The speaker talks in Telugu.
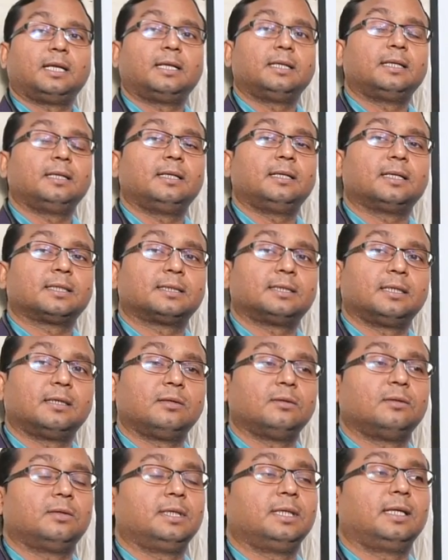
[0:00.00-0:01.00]
అలాంటి
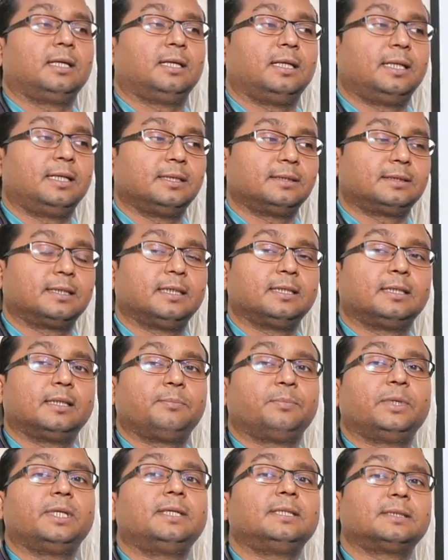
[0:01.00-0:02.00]
లక్షణాలు ఇంకా లేడీస్కి అయితే
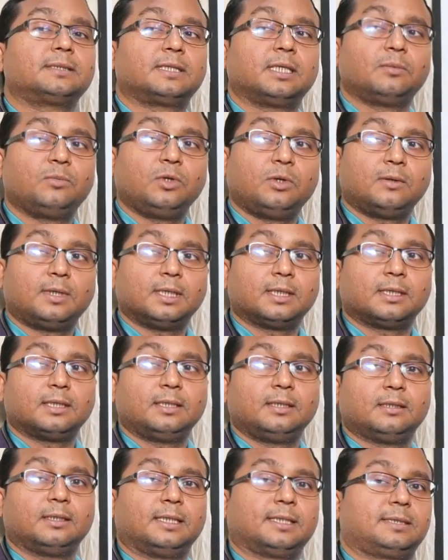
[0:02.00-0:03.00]
పీరియడ్స్ టైంలో
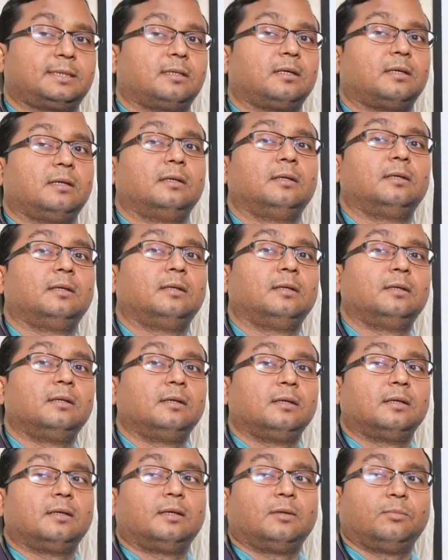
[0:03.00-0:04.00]
వాళ్ళకి ఎక్స్ట్రా
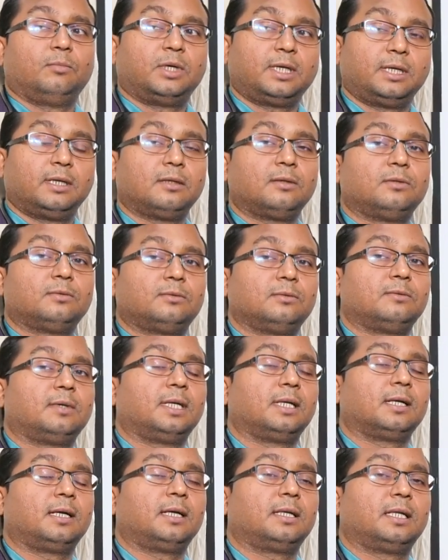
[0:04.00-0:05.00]
బర్డన్ అవుతుంది
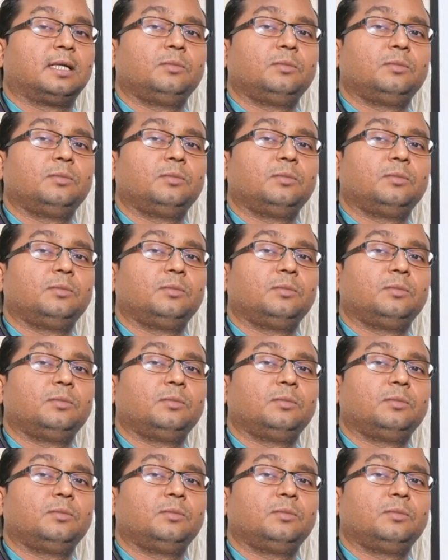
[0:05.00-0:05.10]
వాళ్ళకి ఆ